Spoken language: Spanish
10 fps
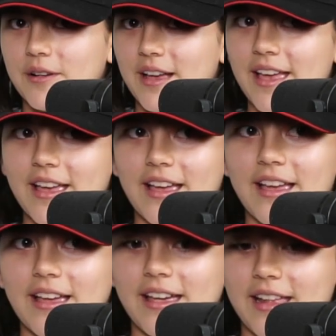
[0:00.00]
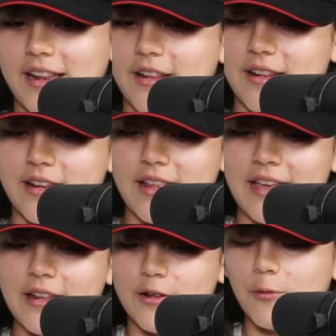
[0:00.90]
eh,
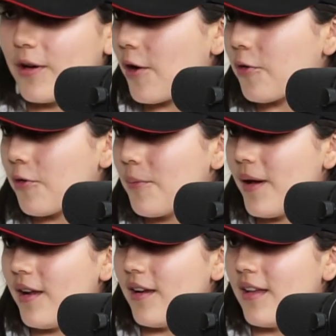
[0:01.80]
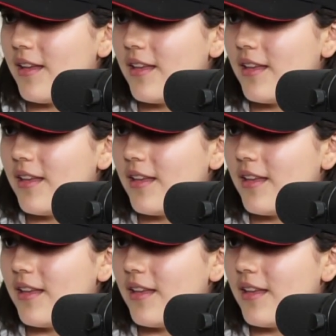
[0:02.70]
en, un carro normal.